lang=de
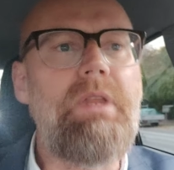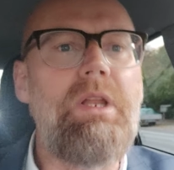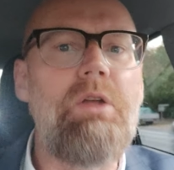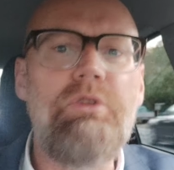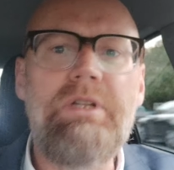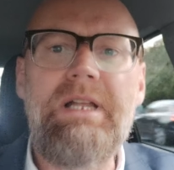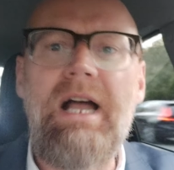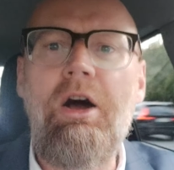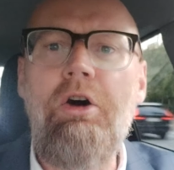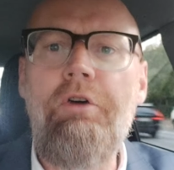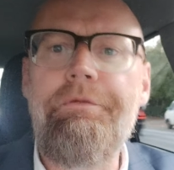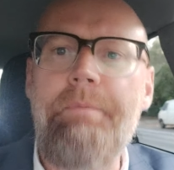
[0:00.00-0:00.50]

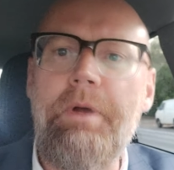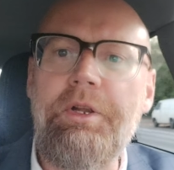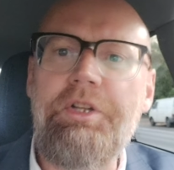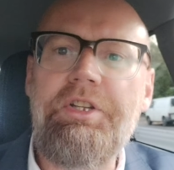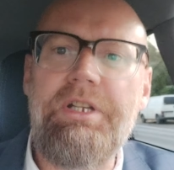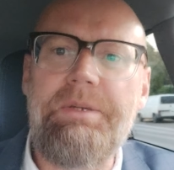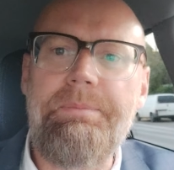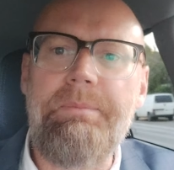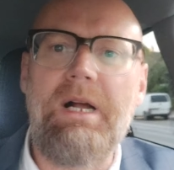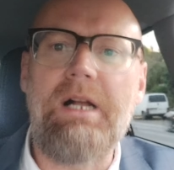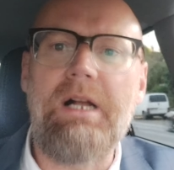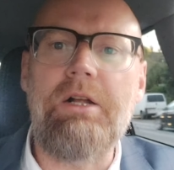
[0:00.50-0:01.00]
Und darauf
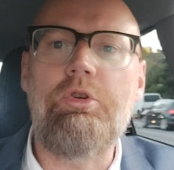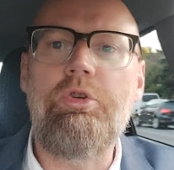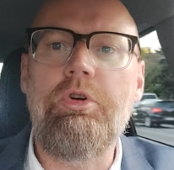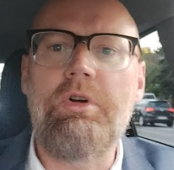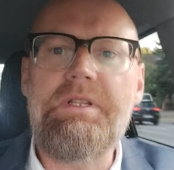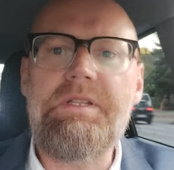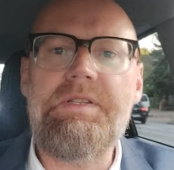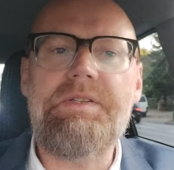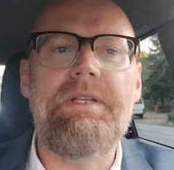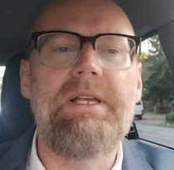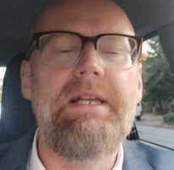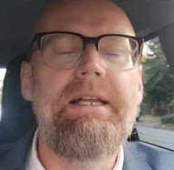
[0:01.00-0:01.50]
möchte ich mal
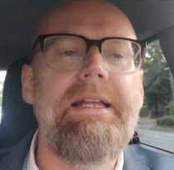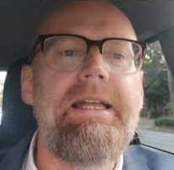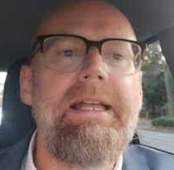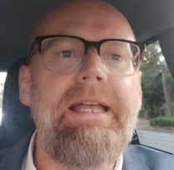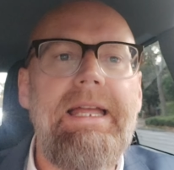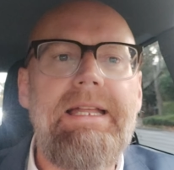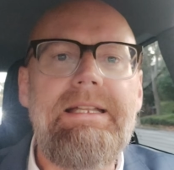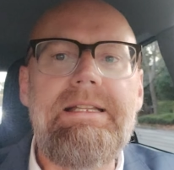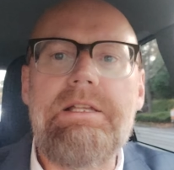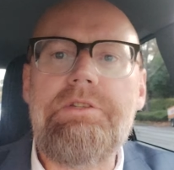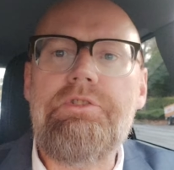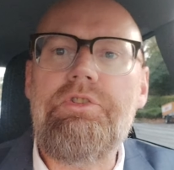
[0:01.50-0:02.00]
kurz
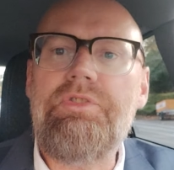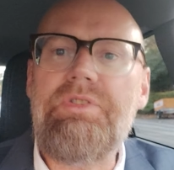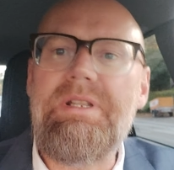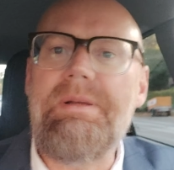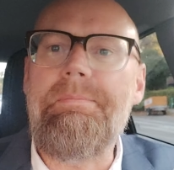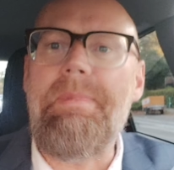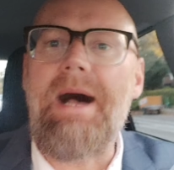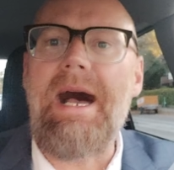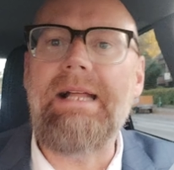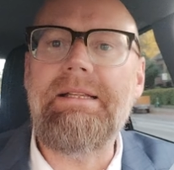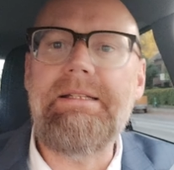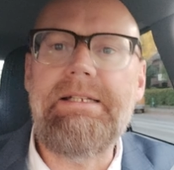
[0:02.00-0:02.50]
in der
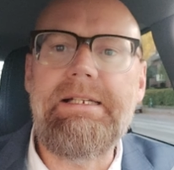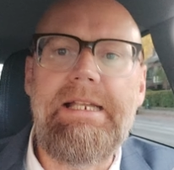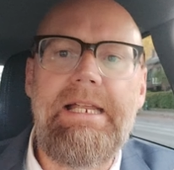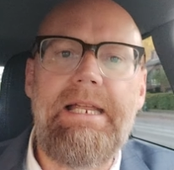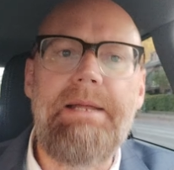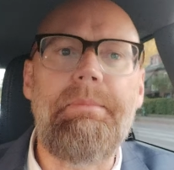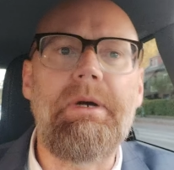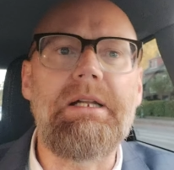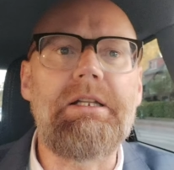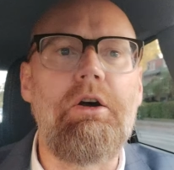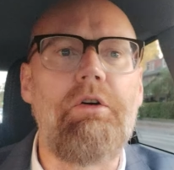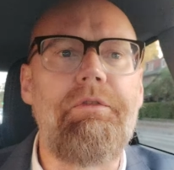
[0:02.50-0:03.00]
Systematik
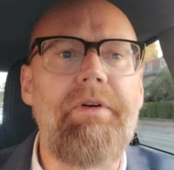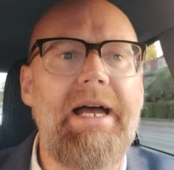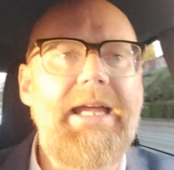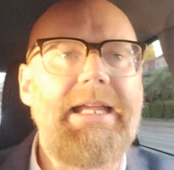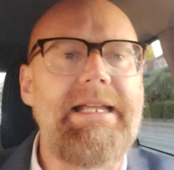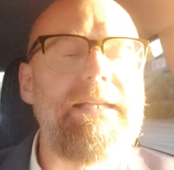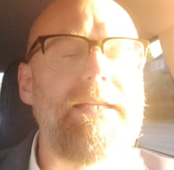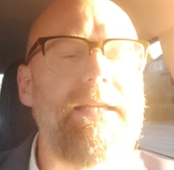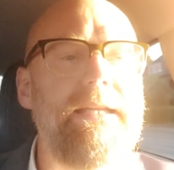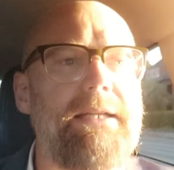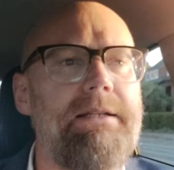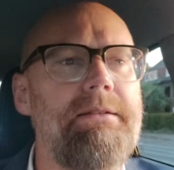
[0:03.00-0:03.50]
hier mal drauf
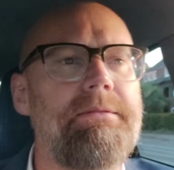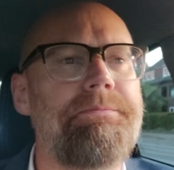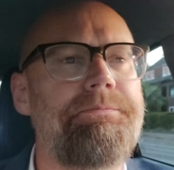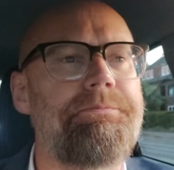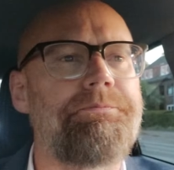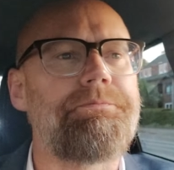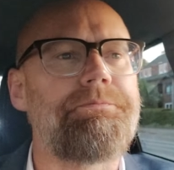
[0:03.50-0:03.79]
eingehen.